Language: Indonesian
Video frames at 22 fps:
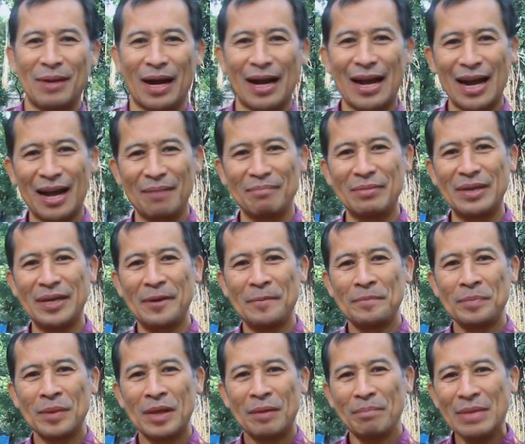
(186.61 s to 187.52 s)
Maka kami
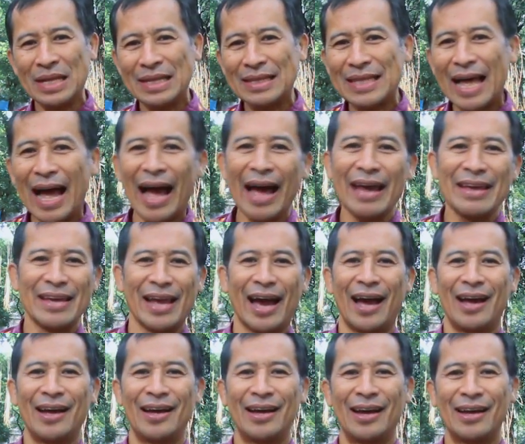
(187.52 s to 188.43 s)
minta
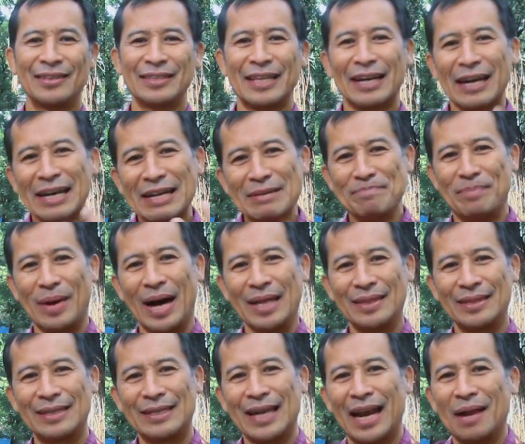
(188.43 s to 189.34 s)
ayah
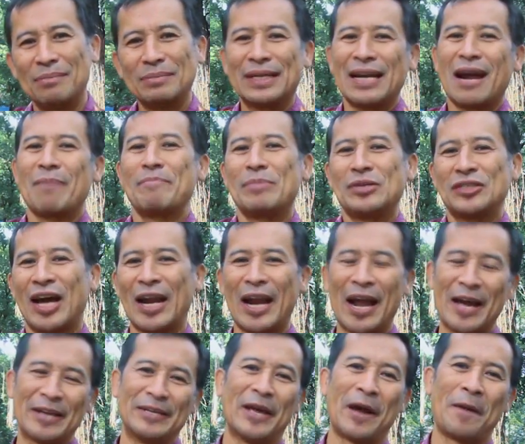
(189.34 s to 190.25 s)
terlibat di dalam terapis
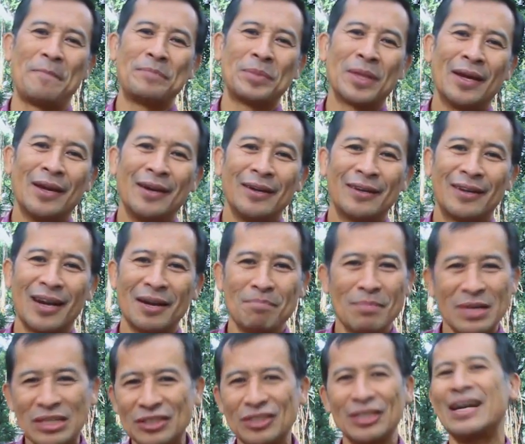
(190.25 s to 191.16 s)
anaknya dan
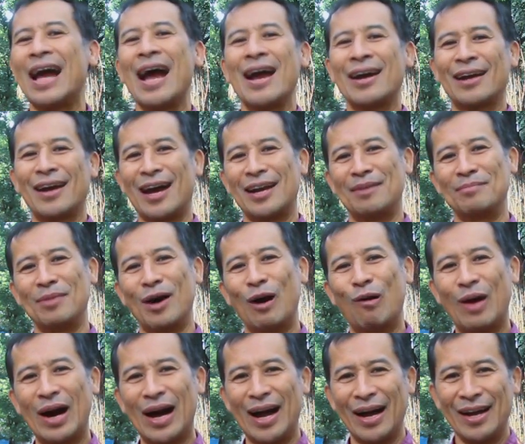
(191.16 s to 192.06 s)
mencengangkan
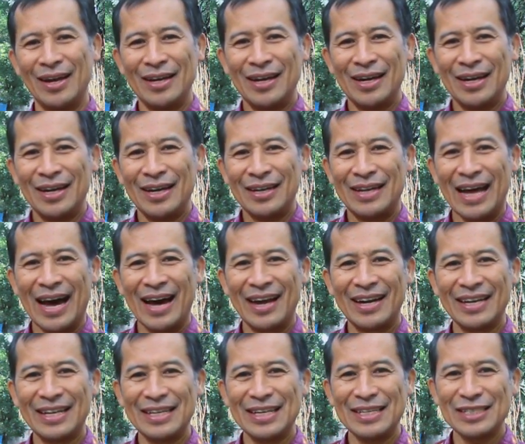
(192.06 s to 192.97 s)
bahwa
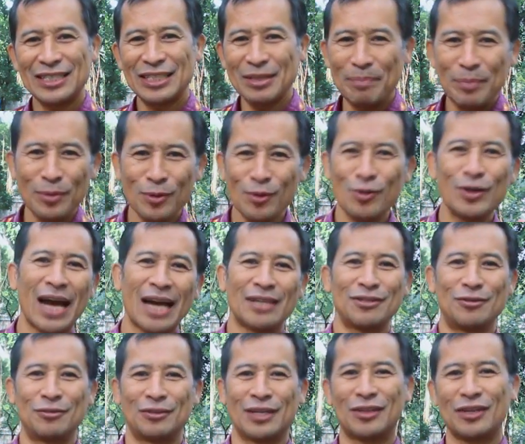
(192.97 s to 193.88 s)
dari 10
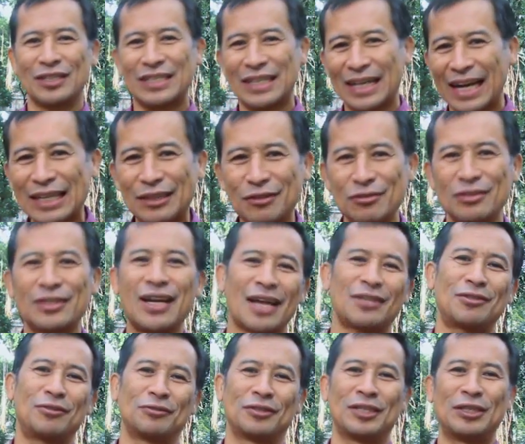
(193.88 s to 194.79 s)
kasus atau 100
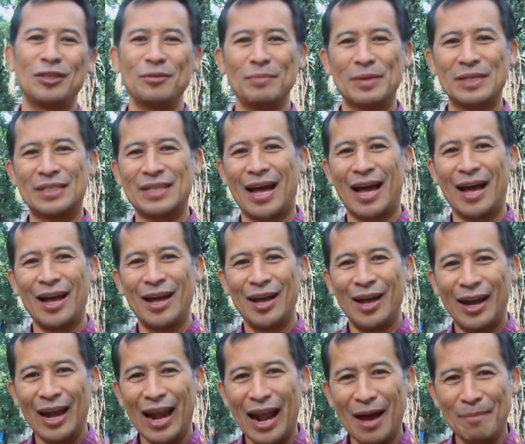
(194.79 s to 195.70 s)
kasus itu bisa
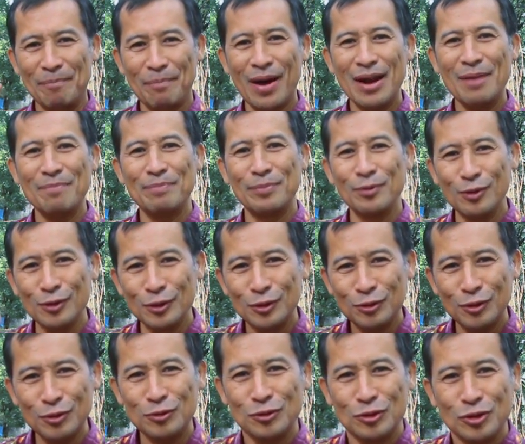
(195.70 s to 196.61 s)

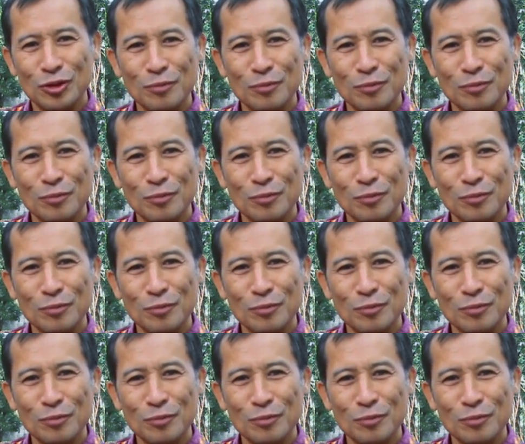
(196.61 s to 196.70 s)
80-70%